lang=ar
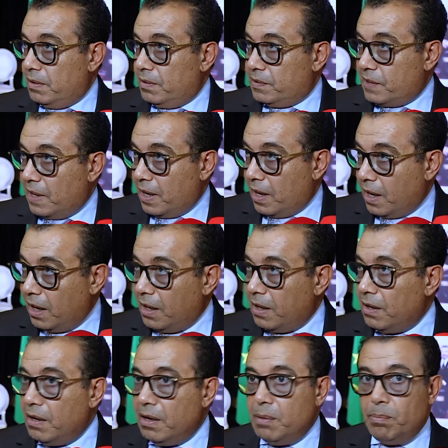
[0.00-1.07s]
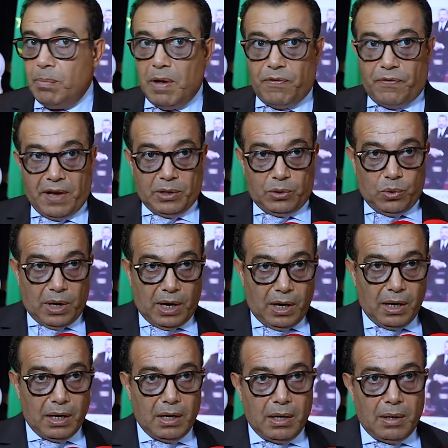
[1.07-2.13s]
صرخه
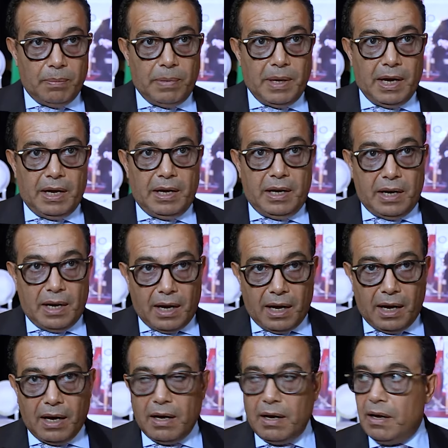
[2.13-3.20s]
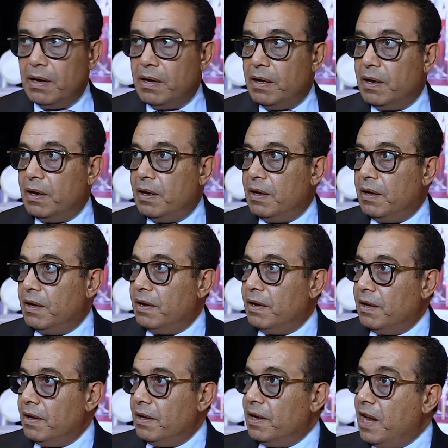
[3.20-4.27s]
مفادها بان
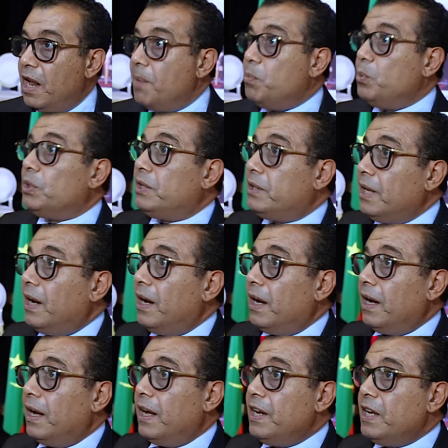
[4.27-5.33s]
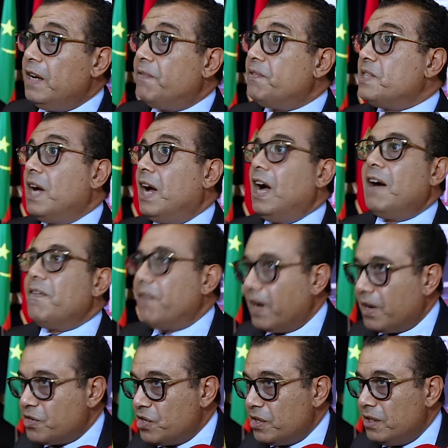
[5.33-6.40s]
آه، لا بد ان نفتح
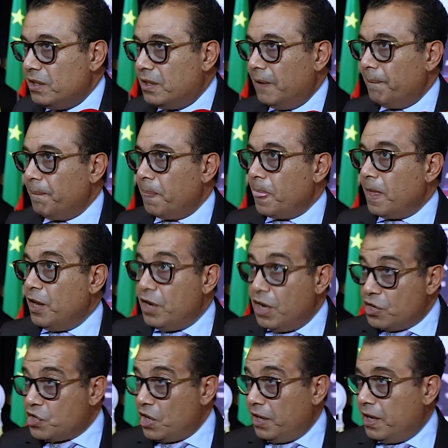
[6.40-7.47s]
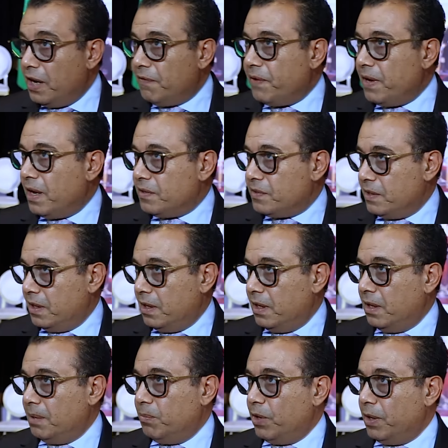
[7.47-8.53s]
افاق جديده نجحنا في هذه
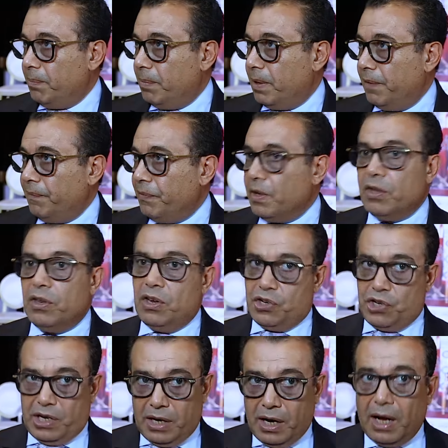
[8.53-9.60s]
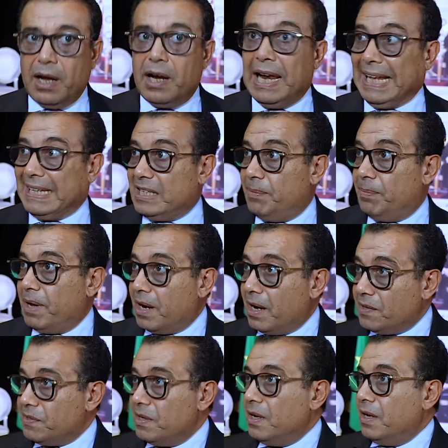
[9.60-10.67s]
المهمه نجحنا
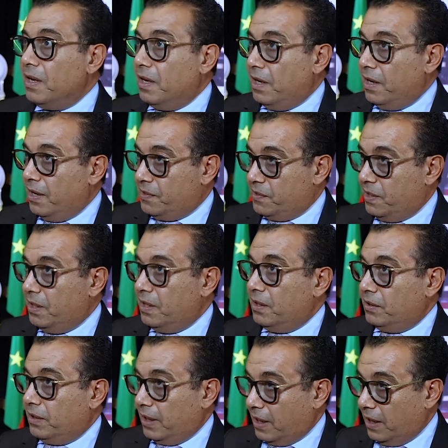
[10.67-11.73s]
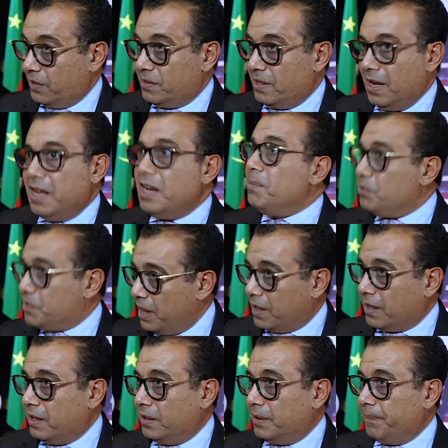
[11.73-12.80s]
الاعتبارات التي ذكرت انا
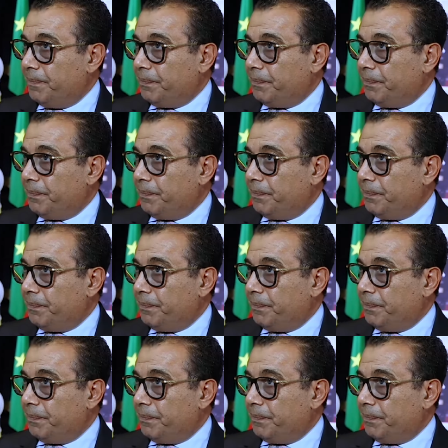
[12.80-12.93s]
متاكد